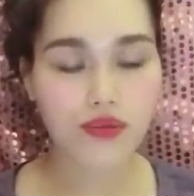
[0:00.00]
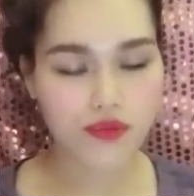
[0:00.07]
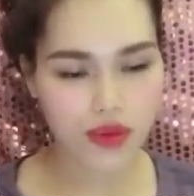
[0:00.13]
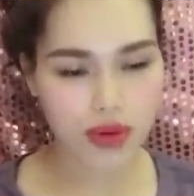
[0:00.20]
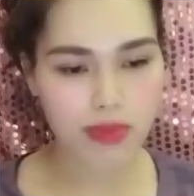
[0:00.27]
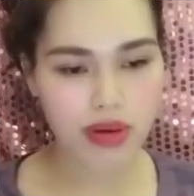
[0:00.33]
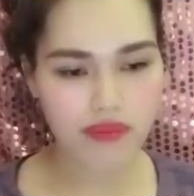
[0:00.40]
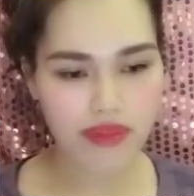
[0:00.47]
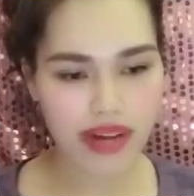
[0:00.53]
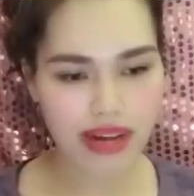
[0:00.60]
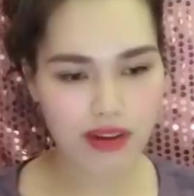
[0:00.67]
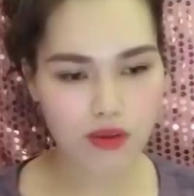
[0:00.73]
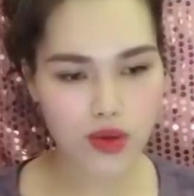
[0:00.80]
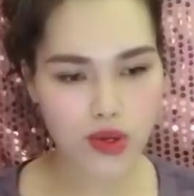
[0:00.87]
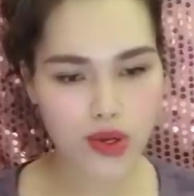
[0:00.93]
Vừa bước
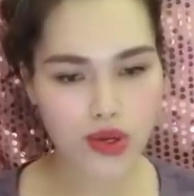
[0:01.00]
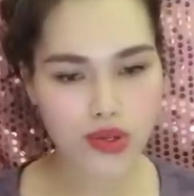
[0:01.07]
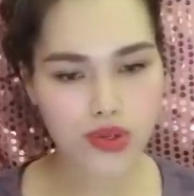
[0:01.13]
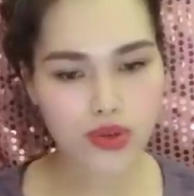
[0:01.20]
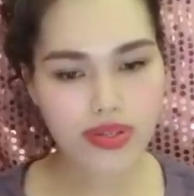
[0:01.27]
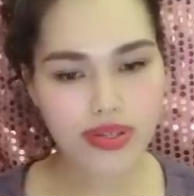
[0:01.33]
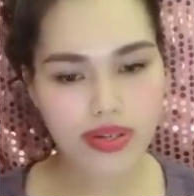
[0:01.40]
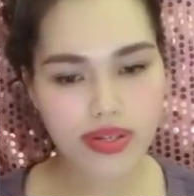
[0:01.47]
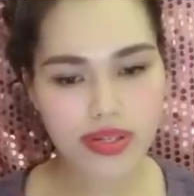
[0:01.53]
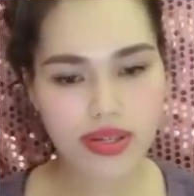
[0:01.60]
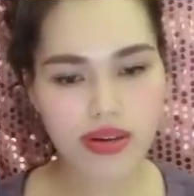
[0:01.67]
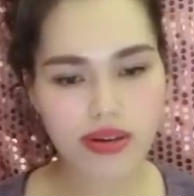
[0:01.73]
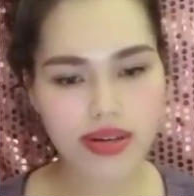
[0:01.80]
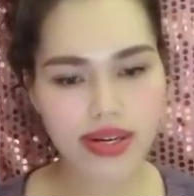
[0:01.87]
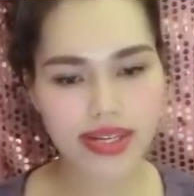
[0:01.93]
vào, tôi sững
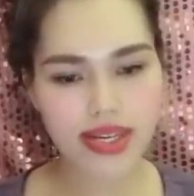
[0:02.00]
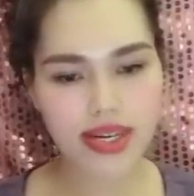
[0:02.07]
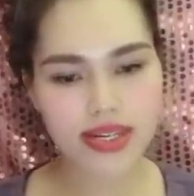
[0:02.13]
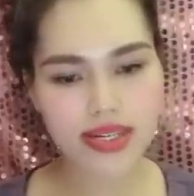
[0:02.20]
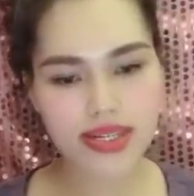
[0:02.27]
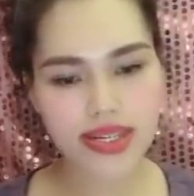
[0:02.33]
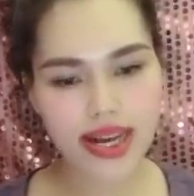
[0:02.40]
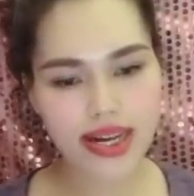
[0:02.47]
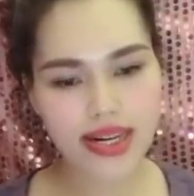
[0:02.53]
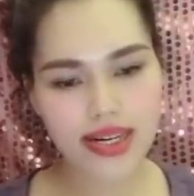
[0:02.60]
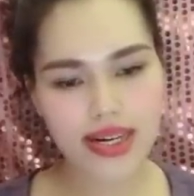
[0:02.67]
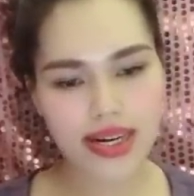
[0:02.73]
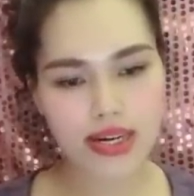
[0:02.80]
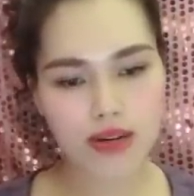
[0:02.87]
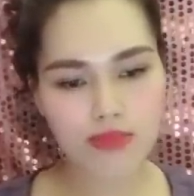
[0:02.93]
sờ khi nhận ra
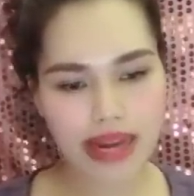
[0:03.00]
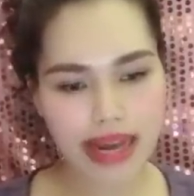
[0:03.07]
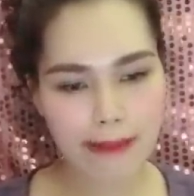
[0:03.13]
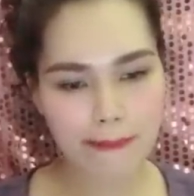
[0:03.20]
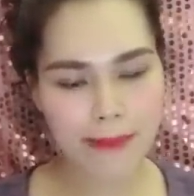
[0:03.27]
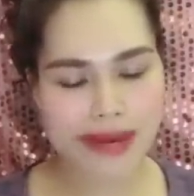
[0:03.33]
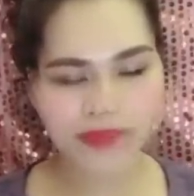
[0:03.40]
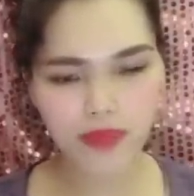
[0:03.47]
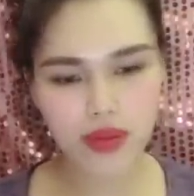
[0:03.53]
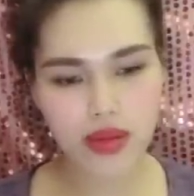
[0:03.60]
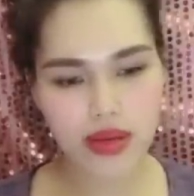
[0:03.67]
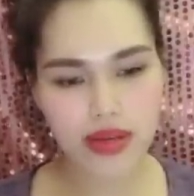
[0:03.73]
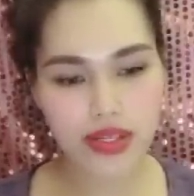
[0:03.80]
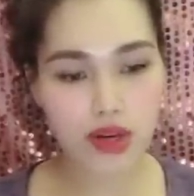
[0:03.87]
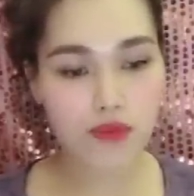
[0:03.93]
người đàn ông lạ mặt
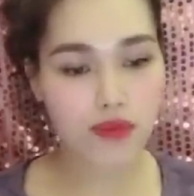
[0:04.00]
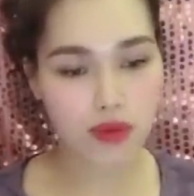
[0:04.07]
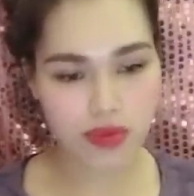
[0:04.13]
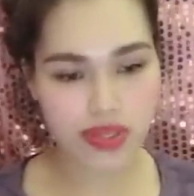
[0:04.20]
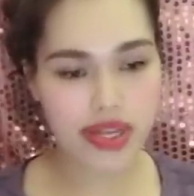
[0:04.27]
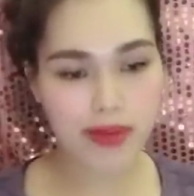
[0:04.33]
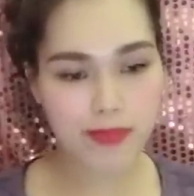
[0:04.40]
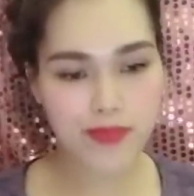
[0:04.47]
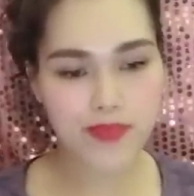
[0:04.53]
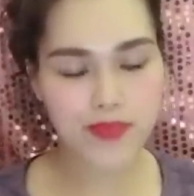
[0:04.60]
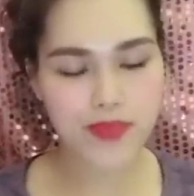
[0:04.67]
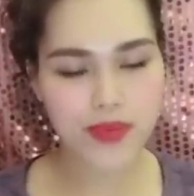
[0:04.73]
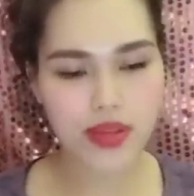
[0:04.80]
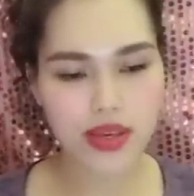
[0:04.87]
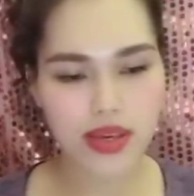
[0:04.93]
trong phòng xếp
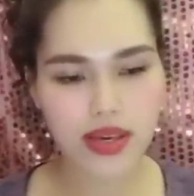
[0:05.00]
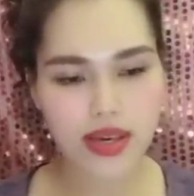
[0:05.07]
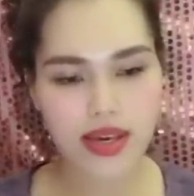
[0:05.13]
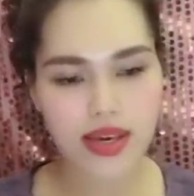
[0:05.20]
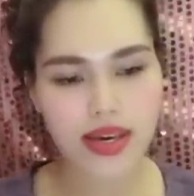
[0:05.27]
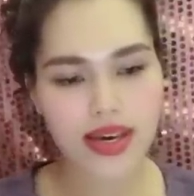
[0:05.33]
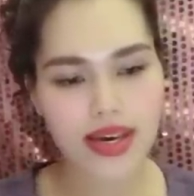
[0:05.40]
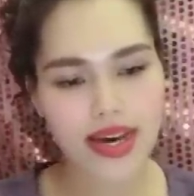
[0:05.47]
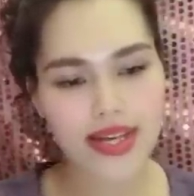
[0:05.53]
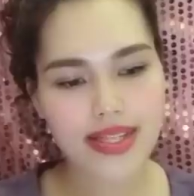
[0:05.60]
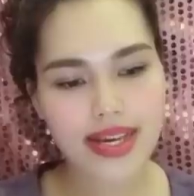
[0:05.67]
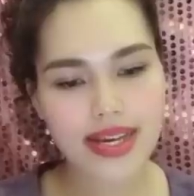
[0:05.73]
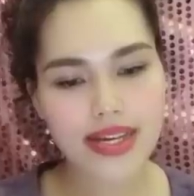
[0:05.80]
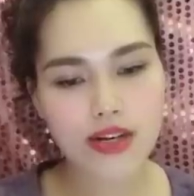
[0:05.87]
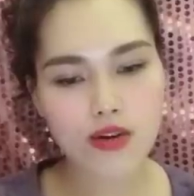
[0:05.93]
anh
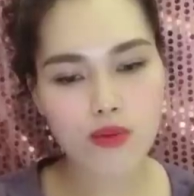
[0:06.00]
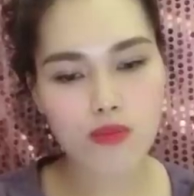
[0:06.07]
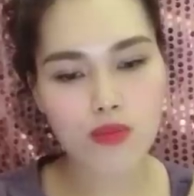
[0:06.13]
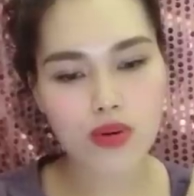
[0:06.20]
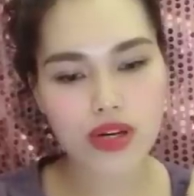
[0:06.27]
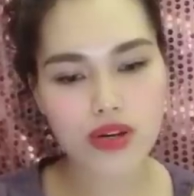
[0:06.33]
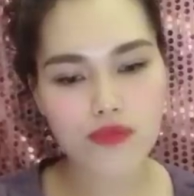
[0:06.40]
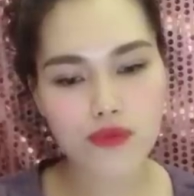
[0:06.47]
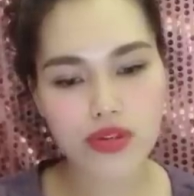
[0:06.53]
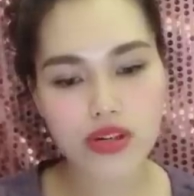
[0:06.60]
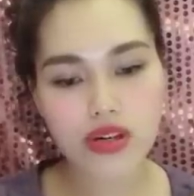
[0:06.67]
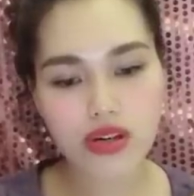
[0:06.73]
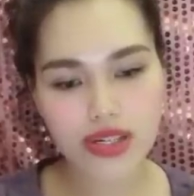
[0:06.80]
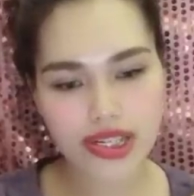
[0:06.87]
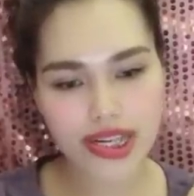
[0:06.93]
ta đi cùng một người phụ
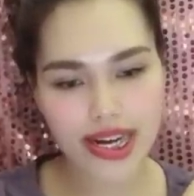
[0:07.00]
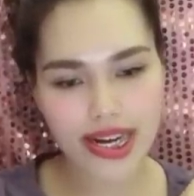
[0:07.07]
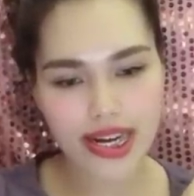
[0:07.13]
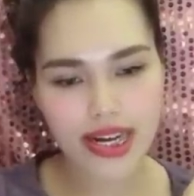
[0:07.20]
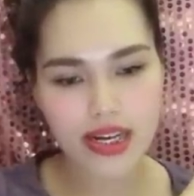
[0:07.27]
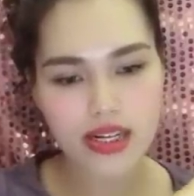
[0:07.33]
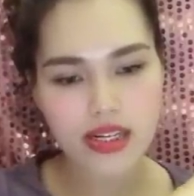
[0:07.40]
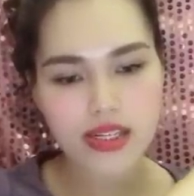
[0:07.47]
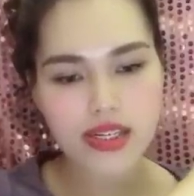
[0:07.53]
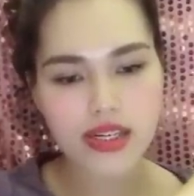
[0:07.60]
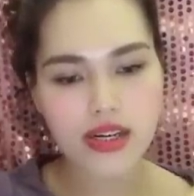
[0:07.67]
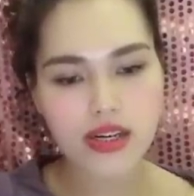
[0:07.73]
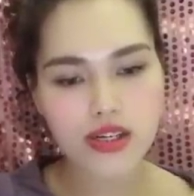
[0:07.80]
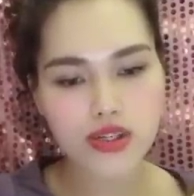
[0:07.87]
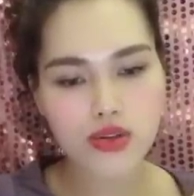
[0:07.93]
nữ còn trẻ,
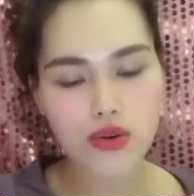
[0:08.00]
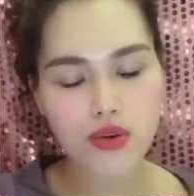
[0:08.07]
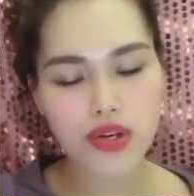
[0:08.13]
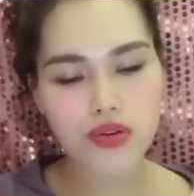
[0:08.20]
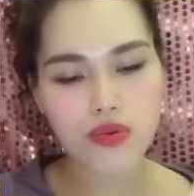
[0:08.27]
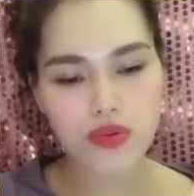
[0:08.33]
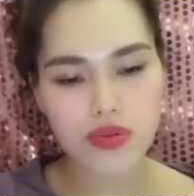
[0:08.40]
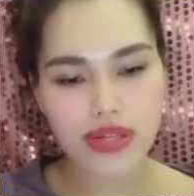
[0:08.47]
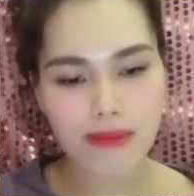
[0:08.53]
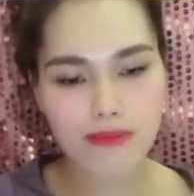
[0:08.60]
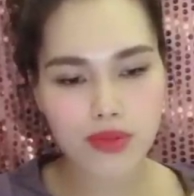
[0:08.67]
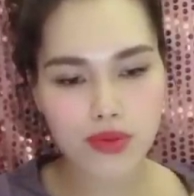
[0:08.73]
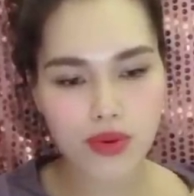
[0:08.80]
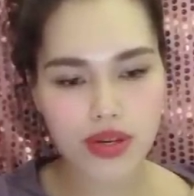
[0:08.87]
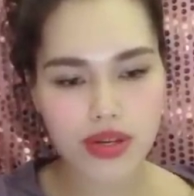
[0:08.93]
chỉ hơn tôi độ dăm
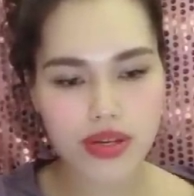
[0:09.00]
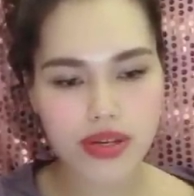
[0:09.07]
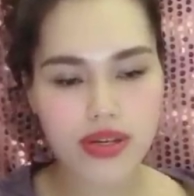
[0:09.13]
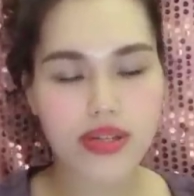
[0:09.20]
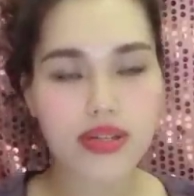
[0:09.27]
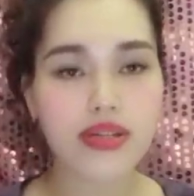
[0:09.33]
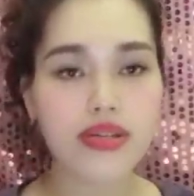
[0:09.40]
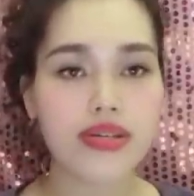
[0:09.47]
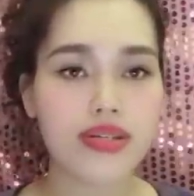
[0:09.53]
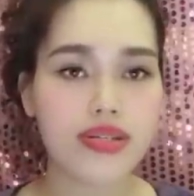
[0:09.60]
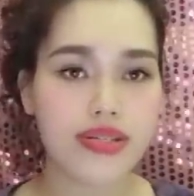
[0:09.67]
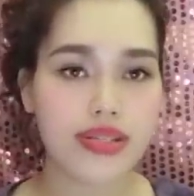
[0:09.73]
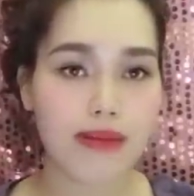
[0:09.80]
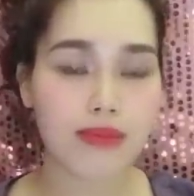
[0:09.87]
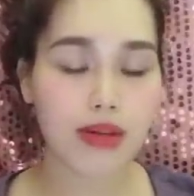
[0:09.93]
tuổi.
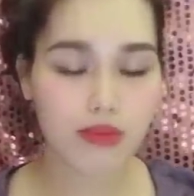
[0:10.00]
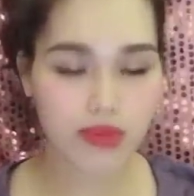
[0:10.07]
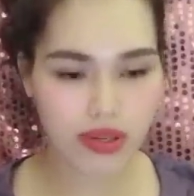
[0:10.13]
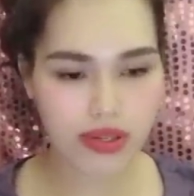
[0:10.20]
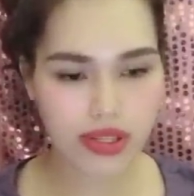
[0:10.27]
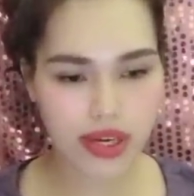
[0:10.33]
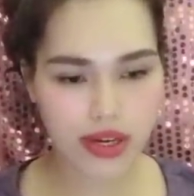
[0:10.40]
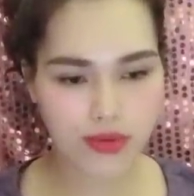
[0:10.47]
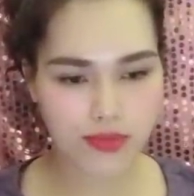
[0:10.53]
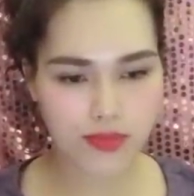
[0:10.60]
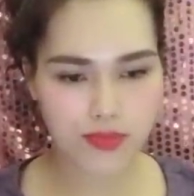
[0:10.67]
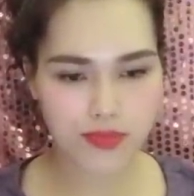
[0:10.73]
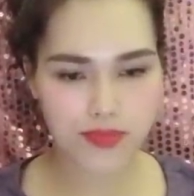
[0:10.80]
Giám đốc giới thiệu.